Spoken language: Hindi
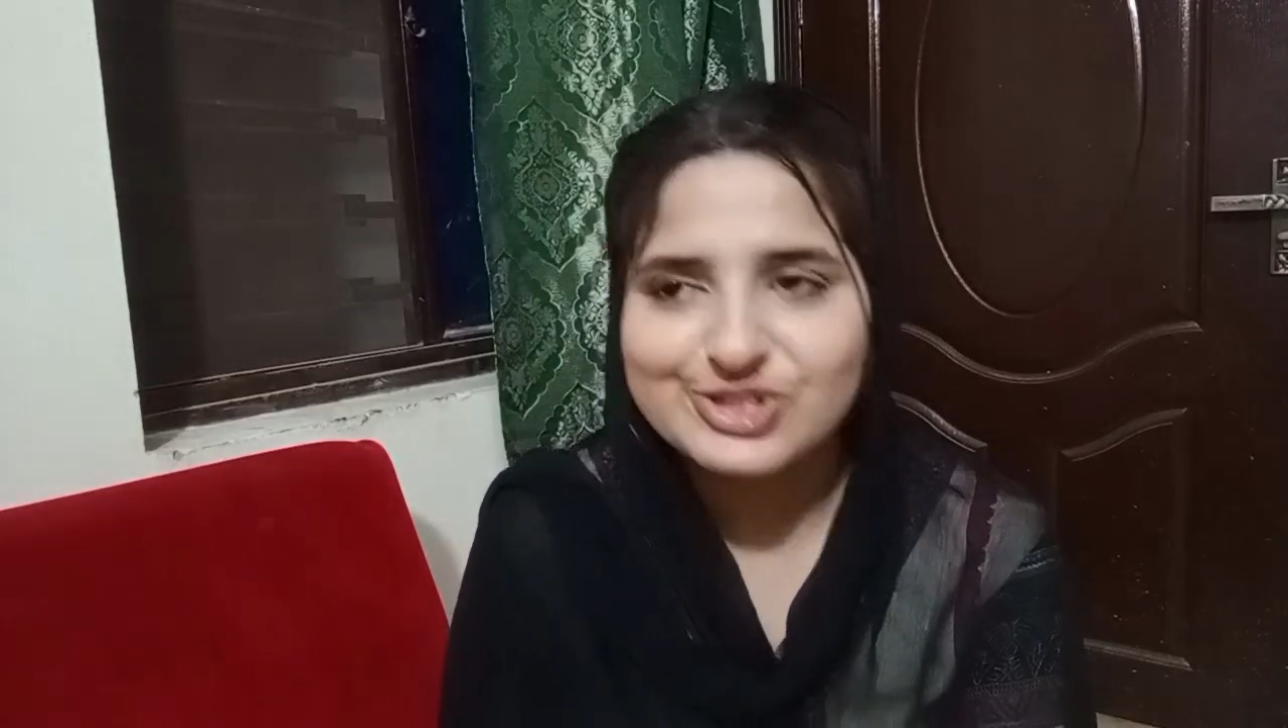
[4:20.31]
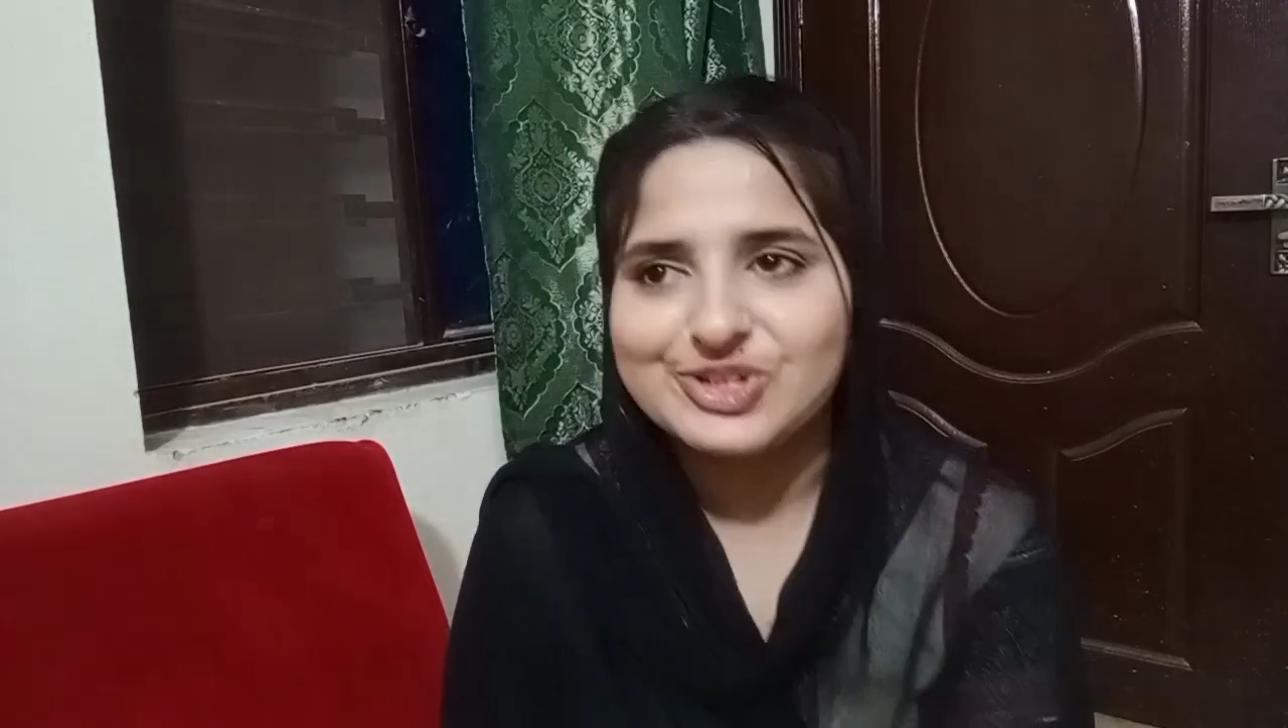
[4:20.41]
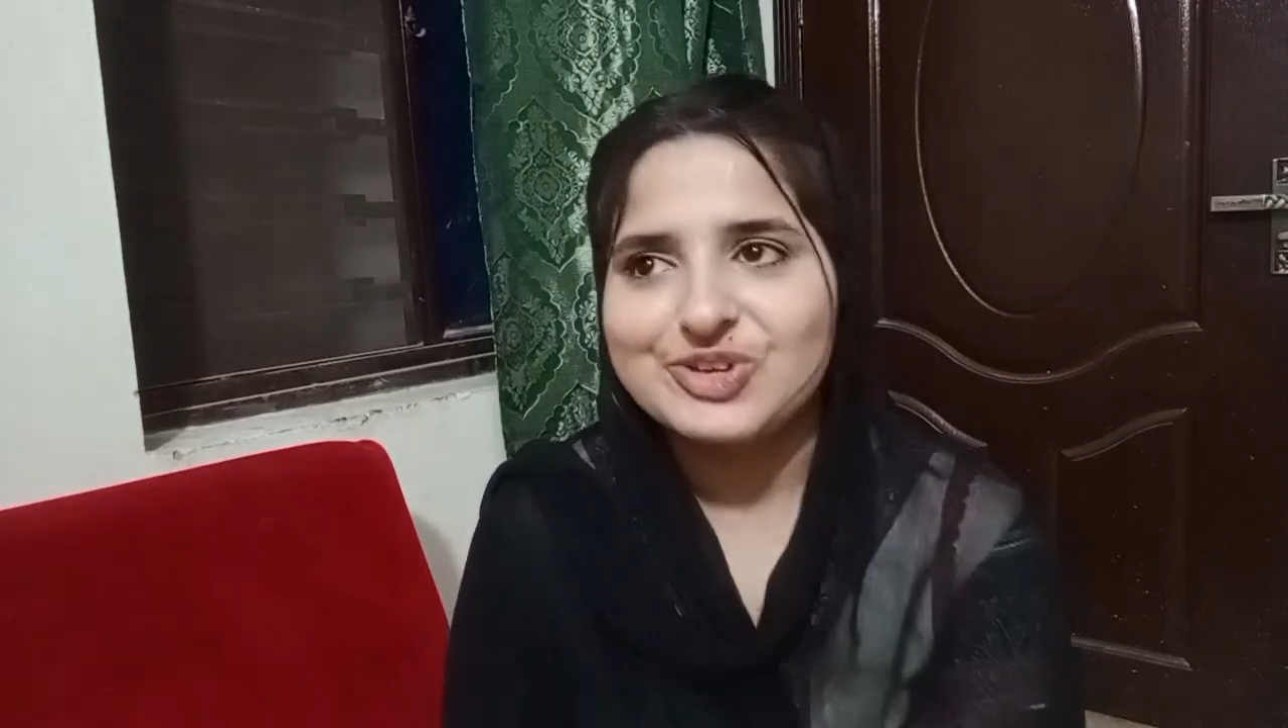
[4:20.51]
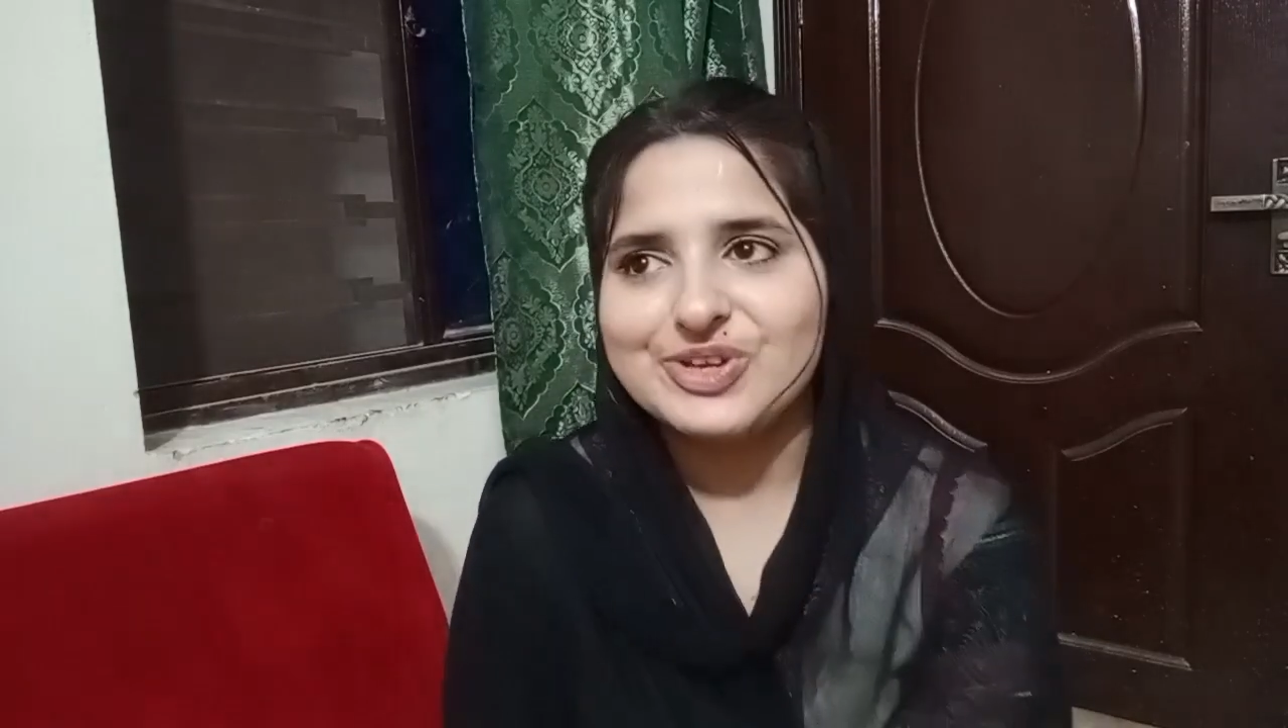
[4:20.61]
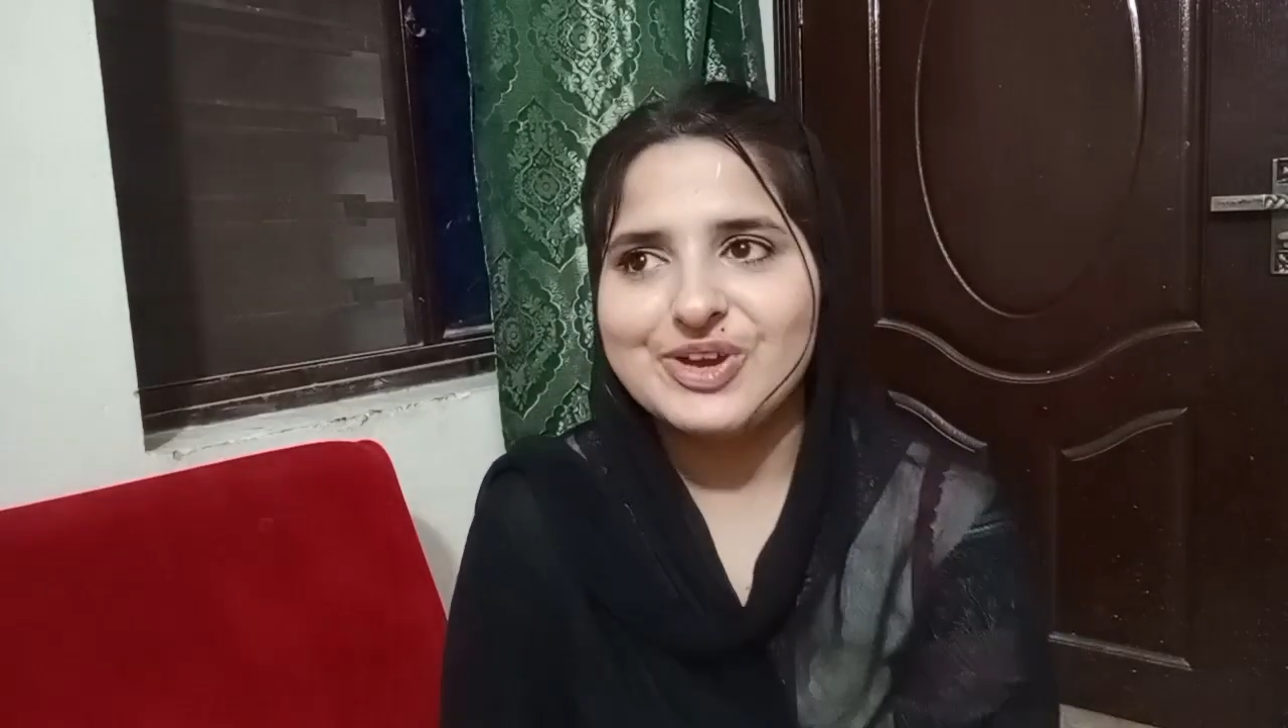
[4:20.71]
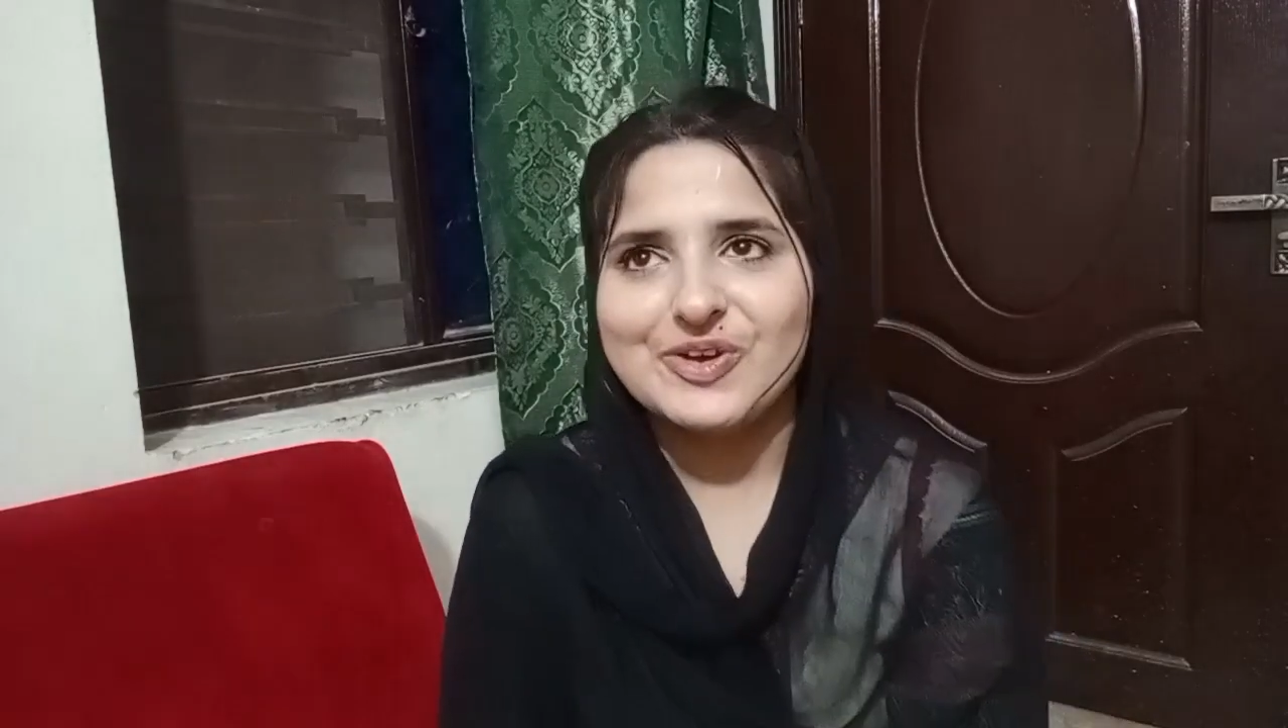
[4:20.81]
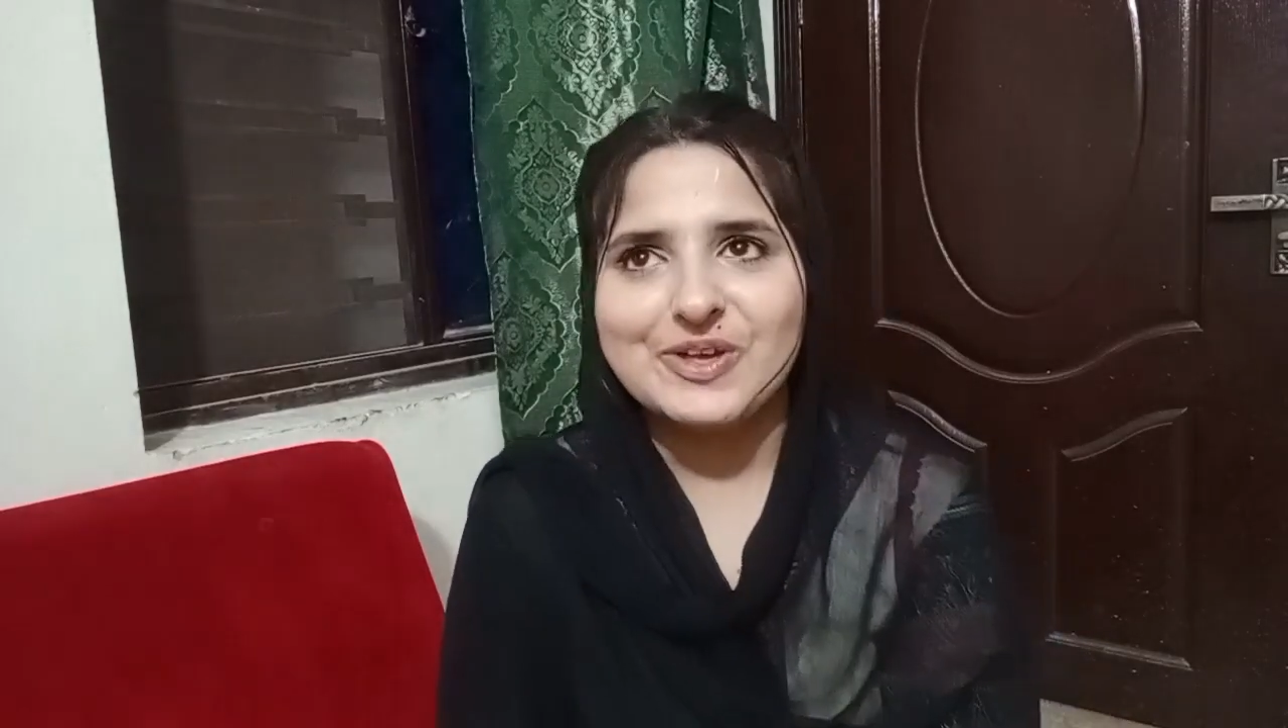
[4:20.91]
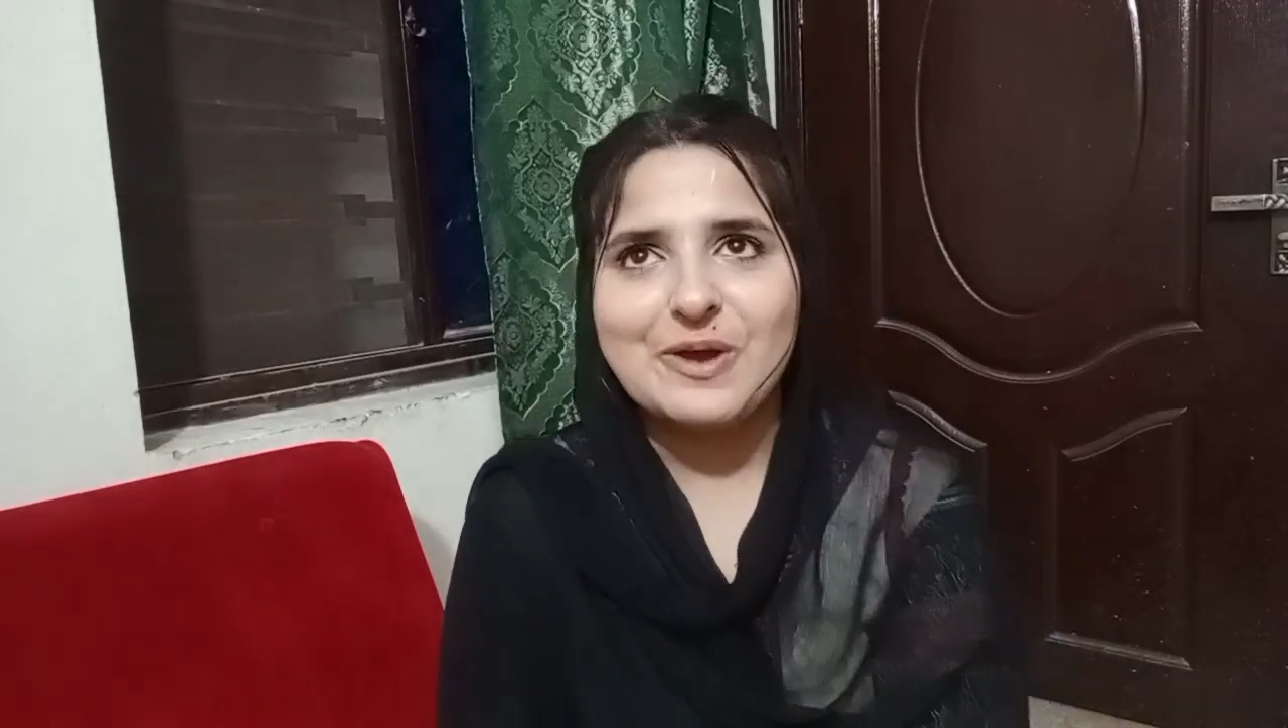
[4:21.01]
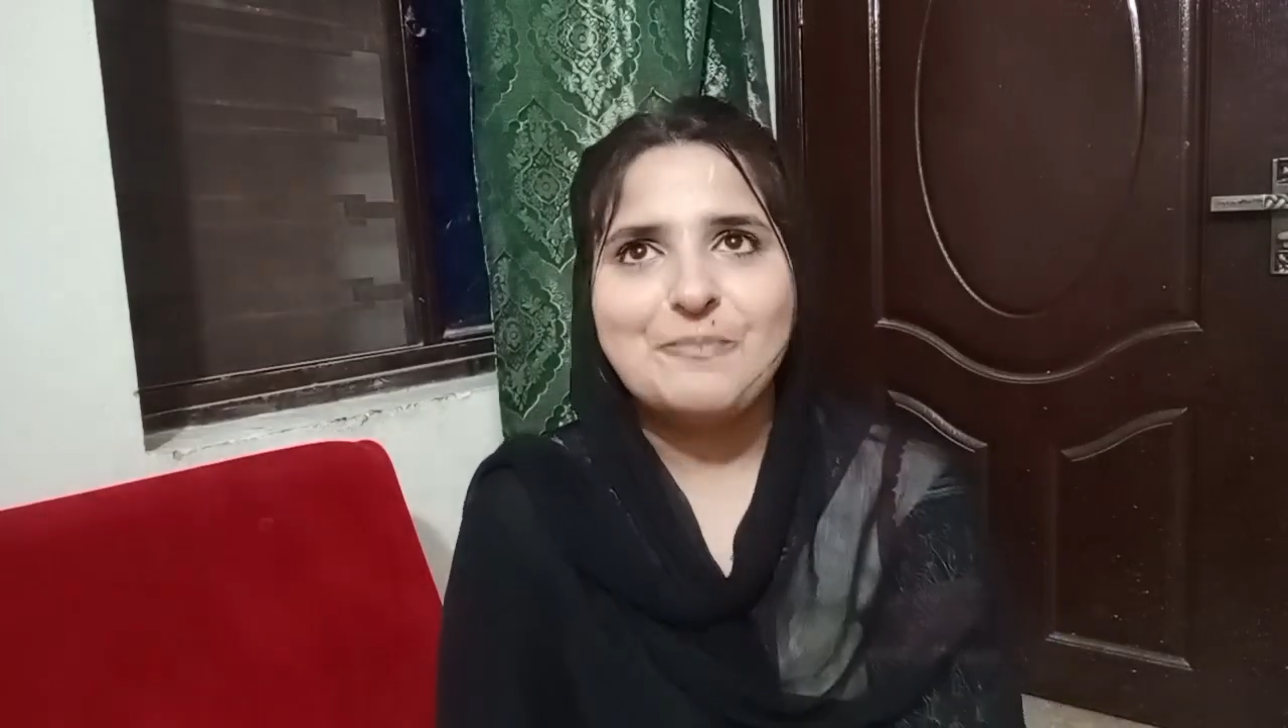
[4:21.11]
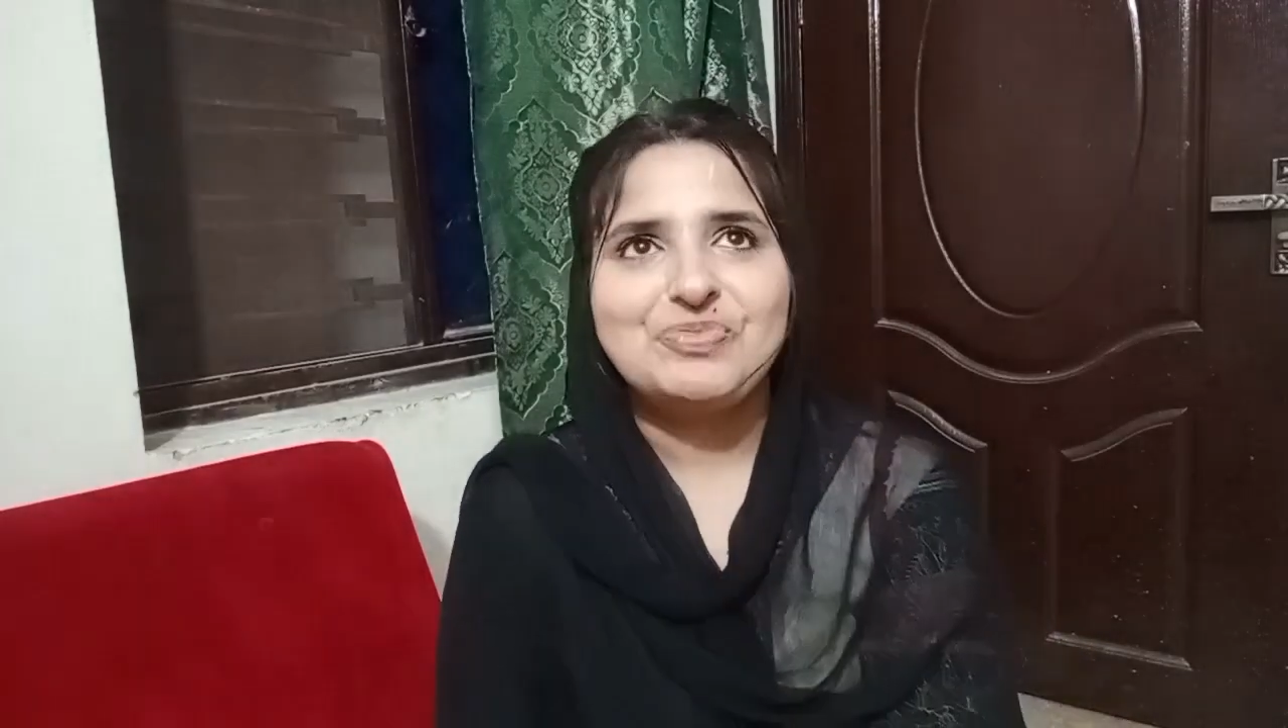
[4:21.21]
चुकी हुई
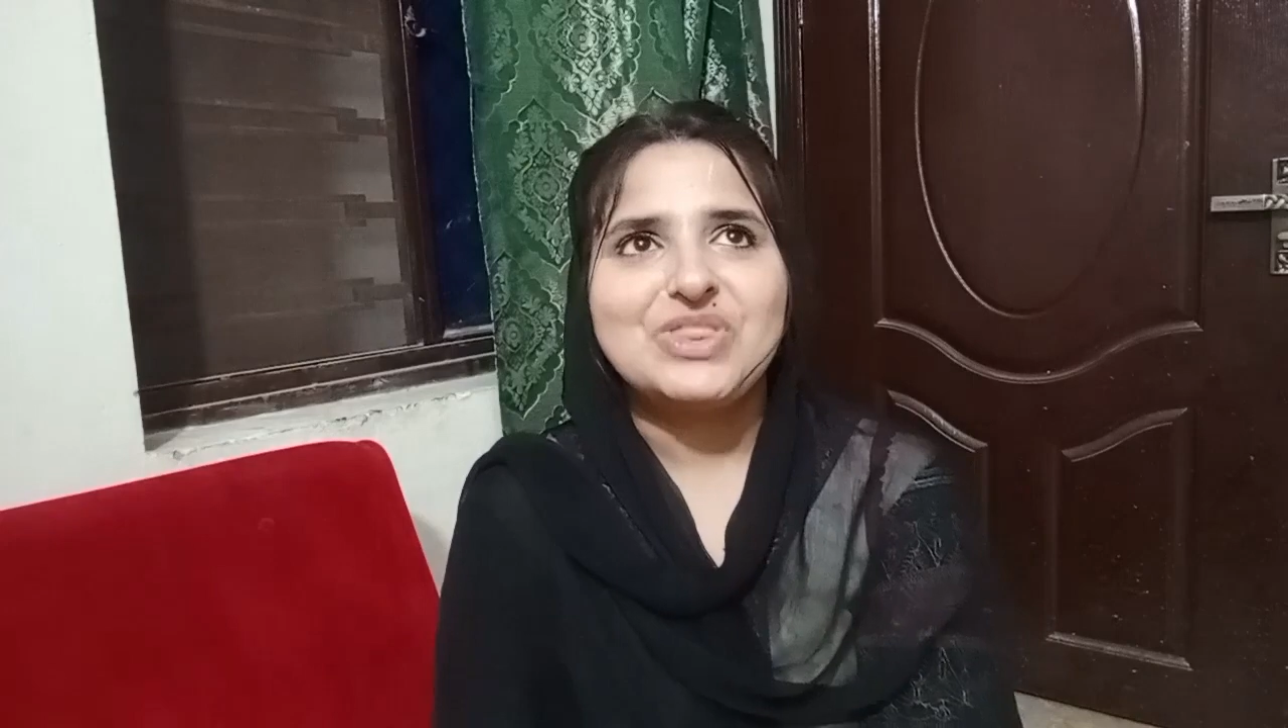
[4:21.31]
होगी